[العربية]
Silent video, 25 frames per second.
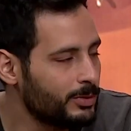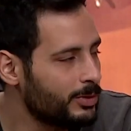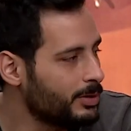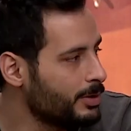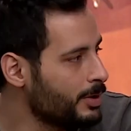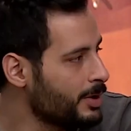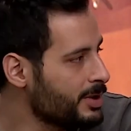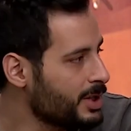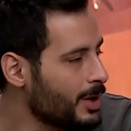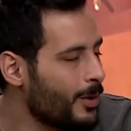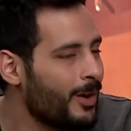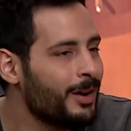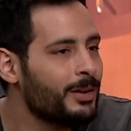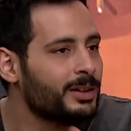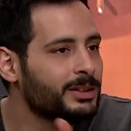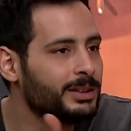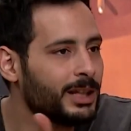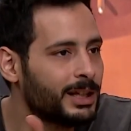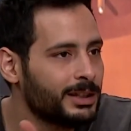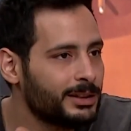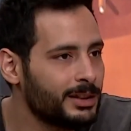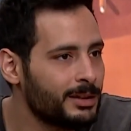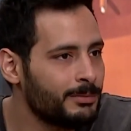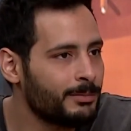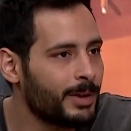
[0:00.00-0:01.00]
آه، سواء
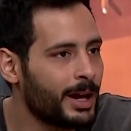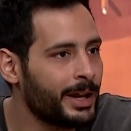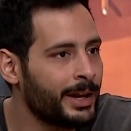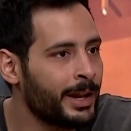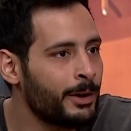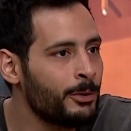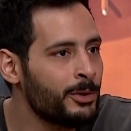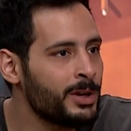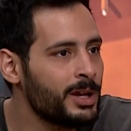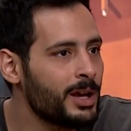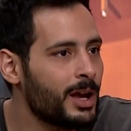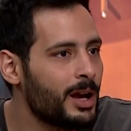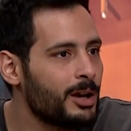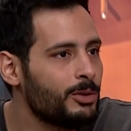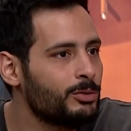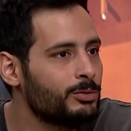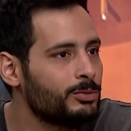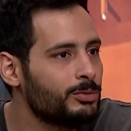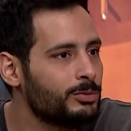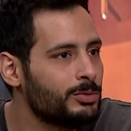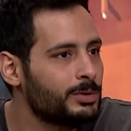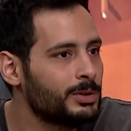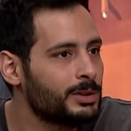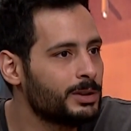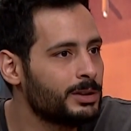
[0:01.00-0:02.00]
تقدير معنوي
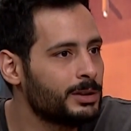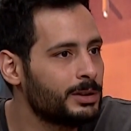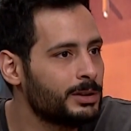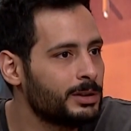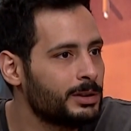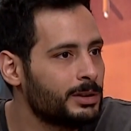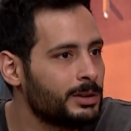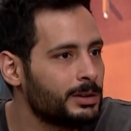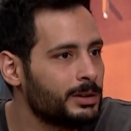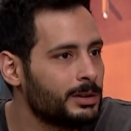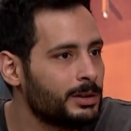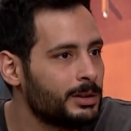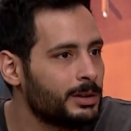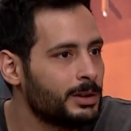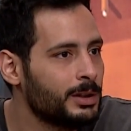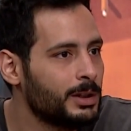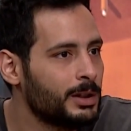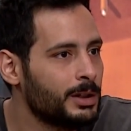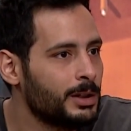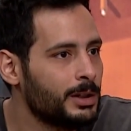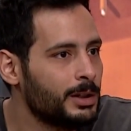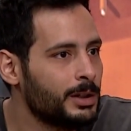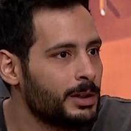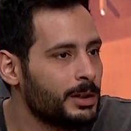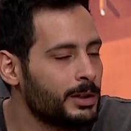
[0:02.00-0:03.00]
او آه،
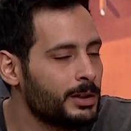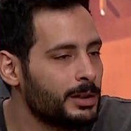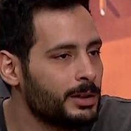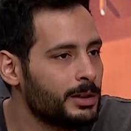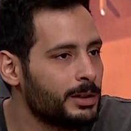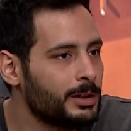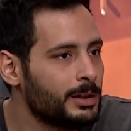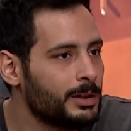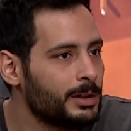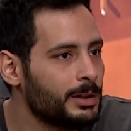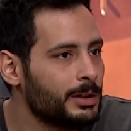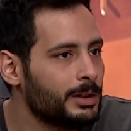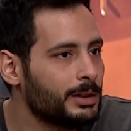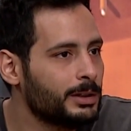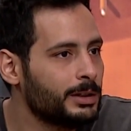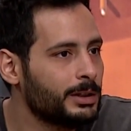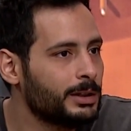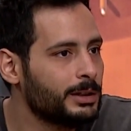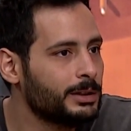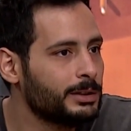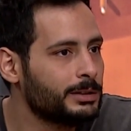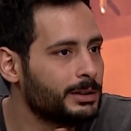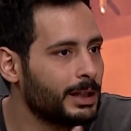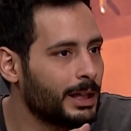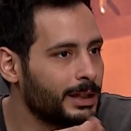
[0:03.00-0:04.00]

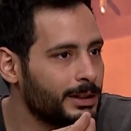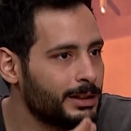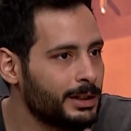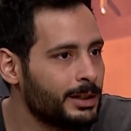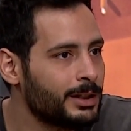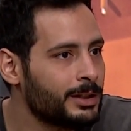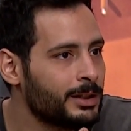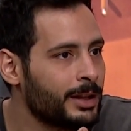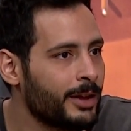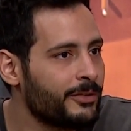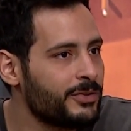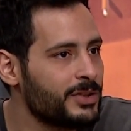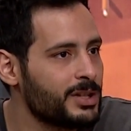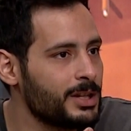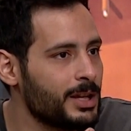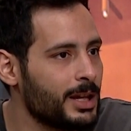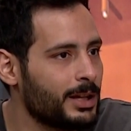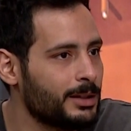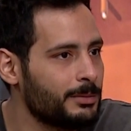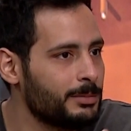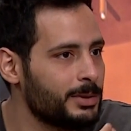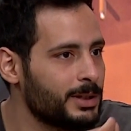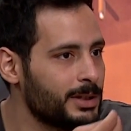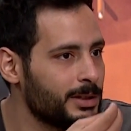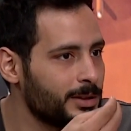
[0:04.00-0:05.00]
آه، تقدير نفسي
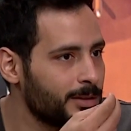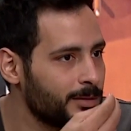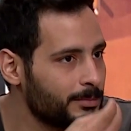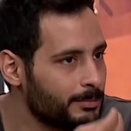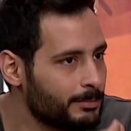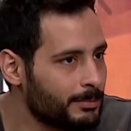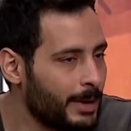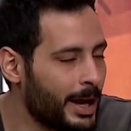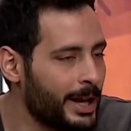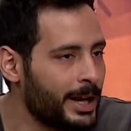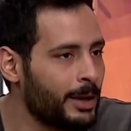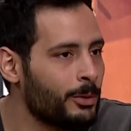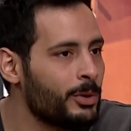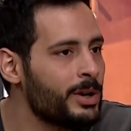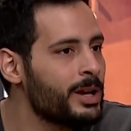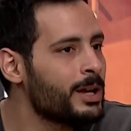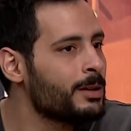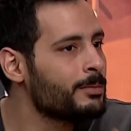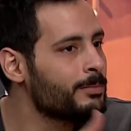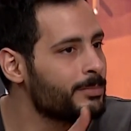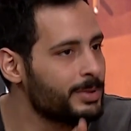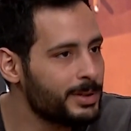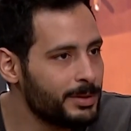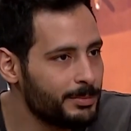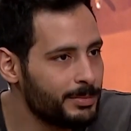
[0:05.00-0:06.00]
يعني بي
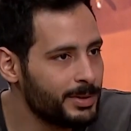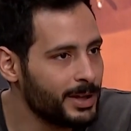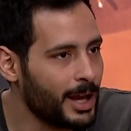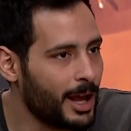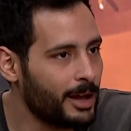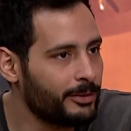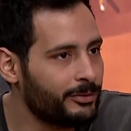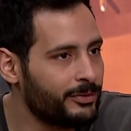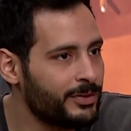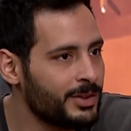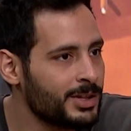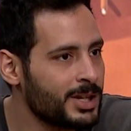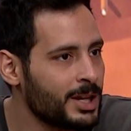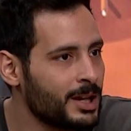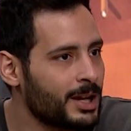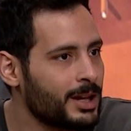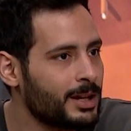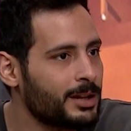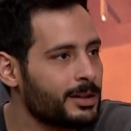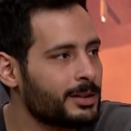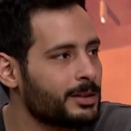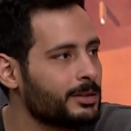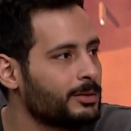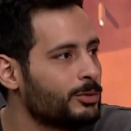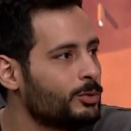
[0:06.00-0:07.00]
معنويا بيحفزك
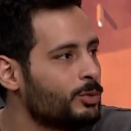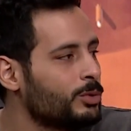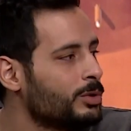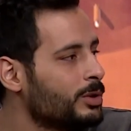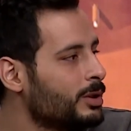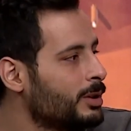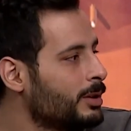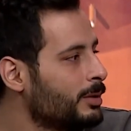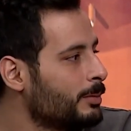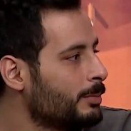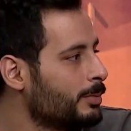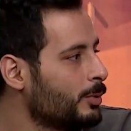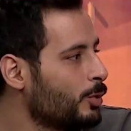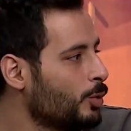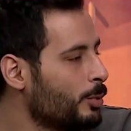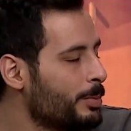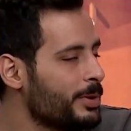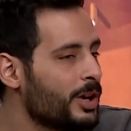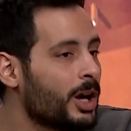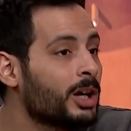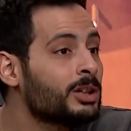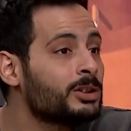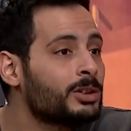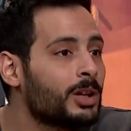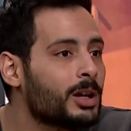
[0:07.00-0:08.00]

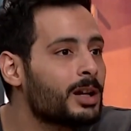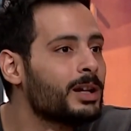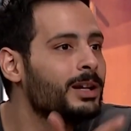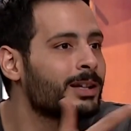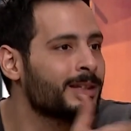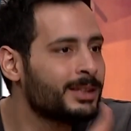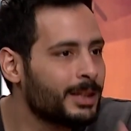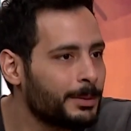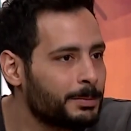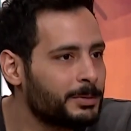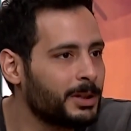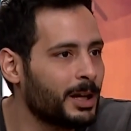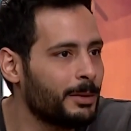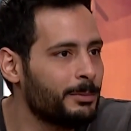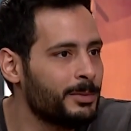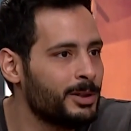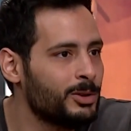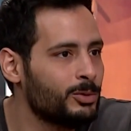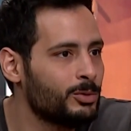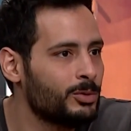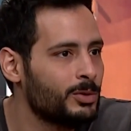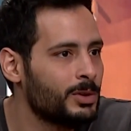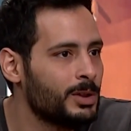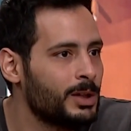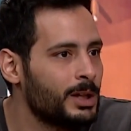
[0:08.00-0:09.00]
وبيقدر اللي انت
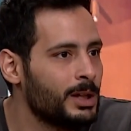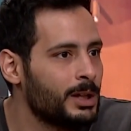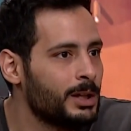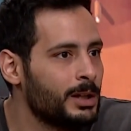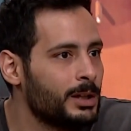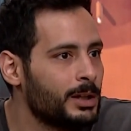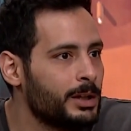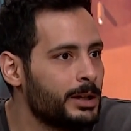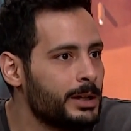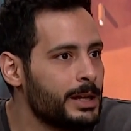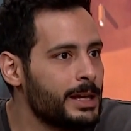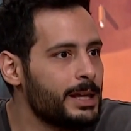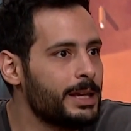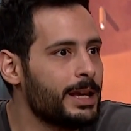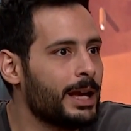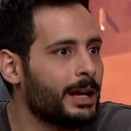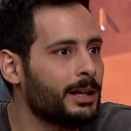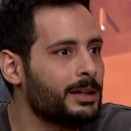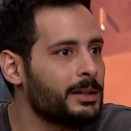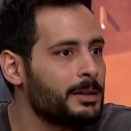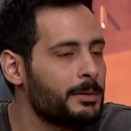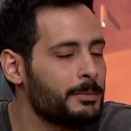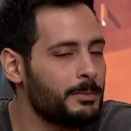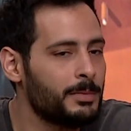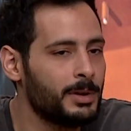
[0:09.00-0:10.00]
بتعمله آه.
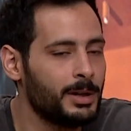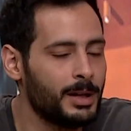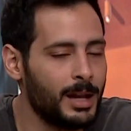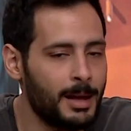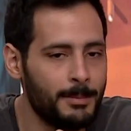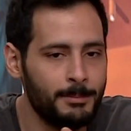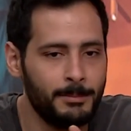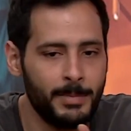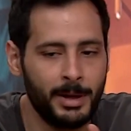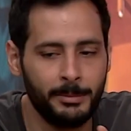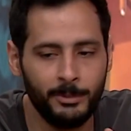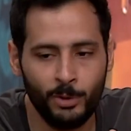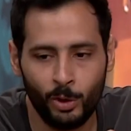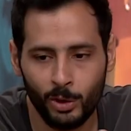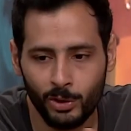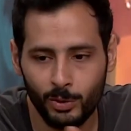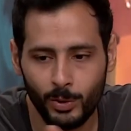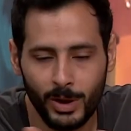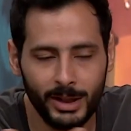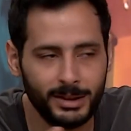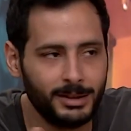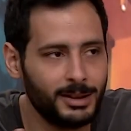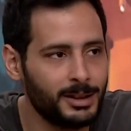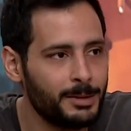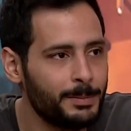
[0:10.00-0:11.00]
يعني لما بنقعد
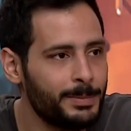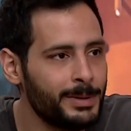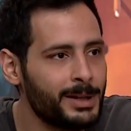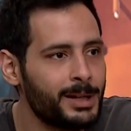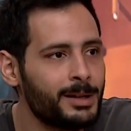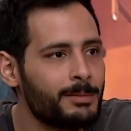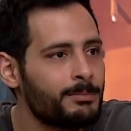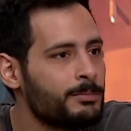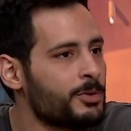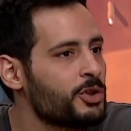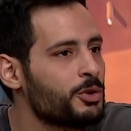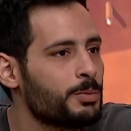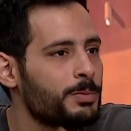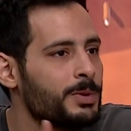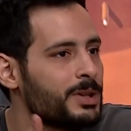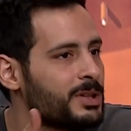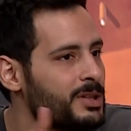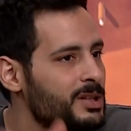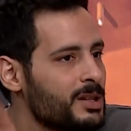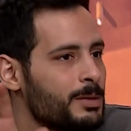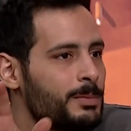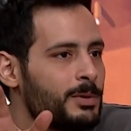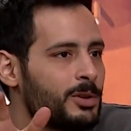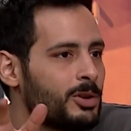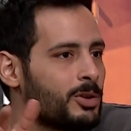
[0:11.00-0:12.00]
وقت كبير مش
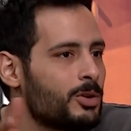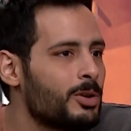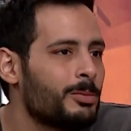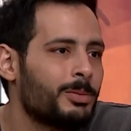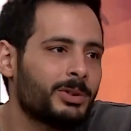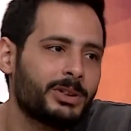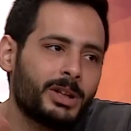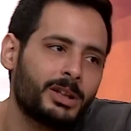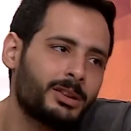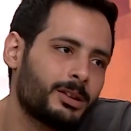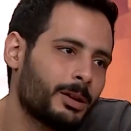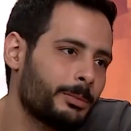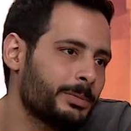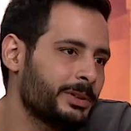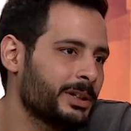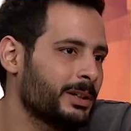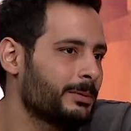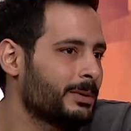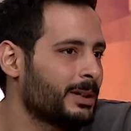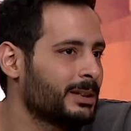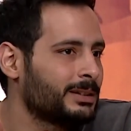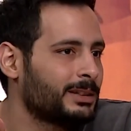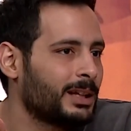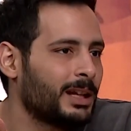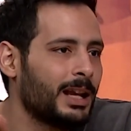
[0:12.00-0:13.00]
بيسيب اللي هو ما ده
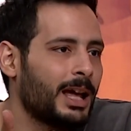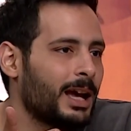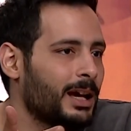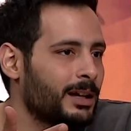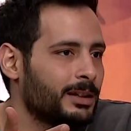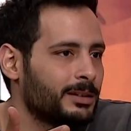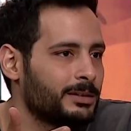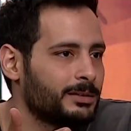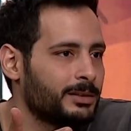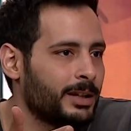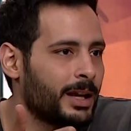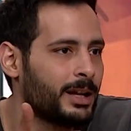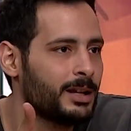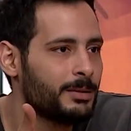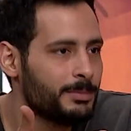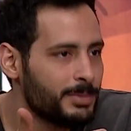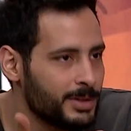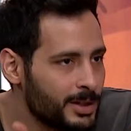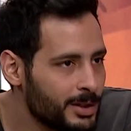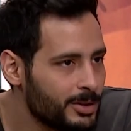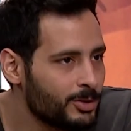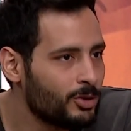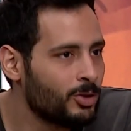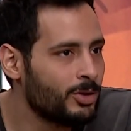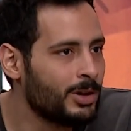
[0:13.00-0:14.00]
الطبيعي بقى انت لا يعني
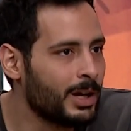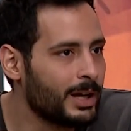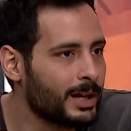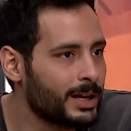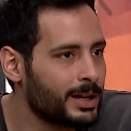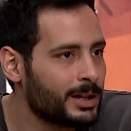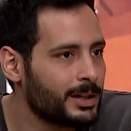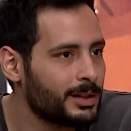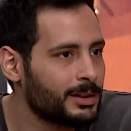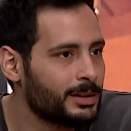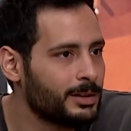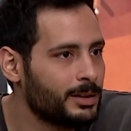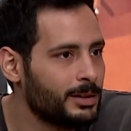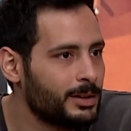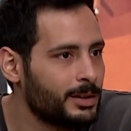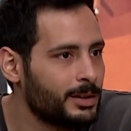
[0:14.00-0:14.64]
بيجي يقول لك